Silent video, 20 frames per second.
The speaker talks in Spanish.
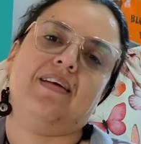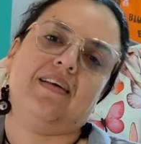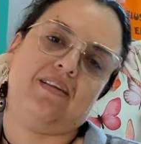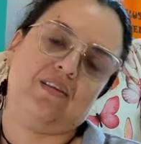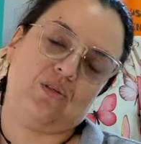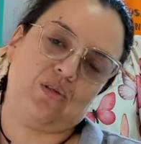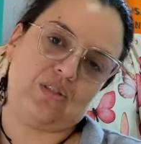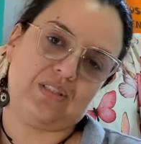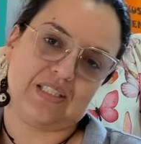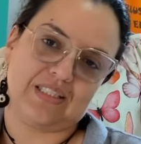
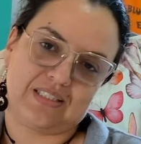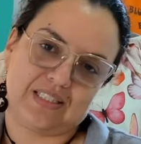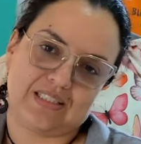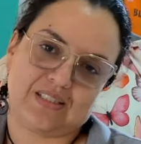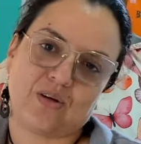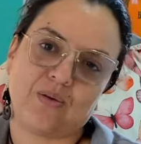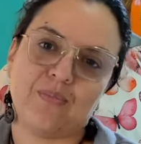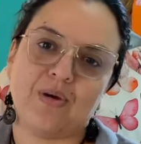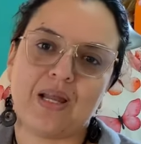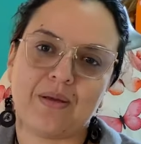Entonces
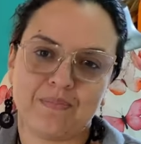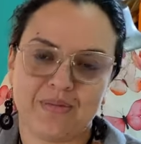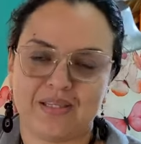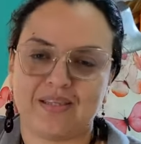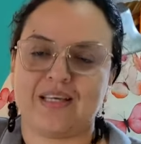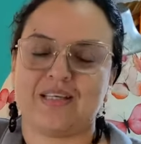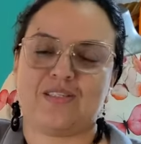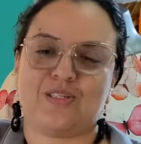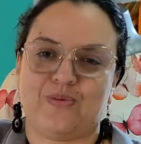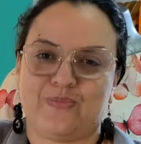es como la
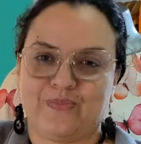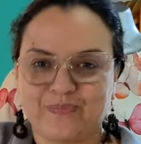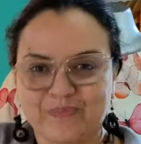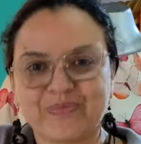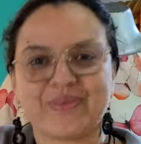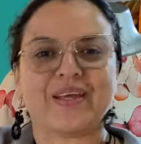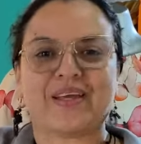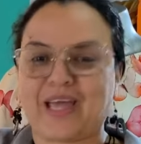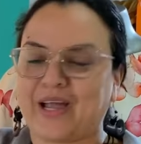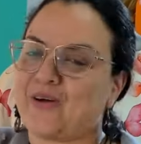invitación.
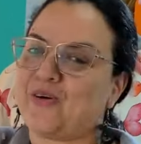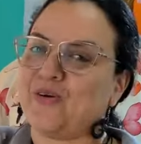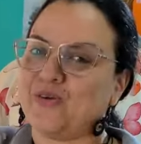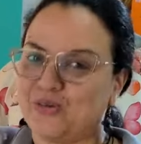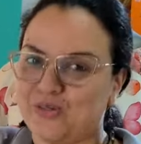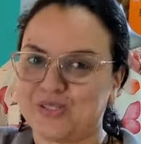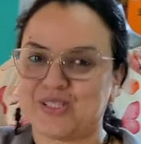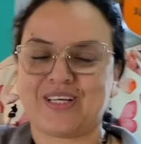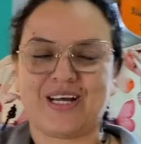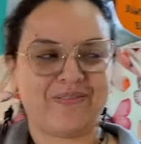
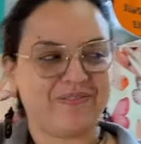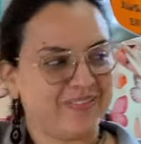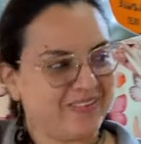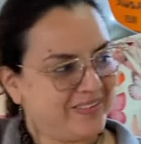Angélica, si de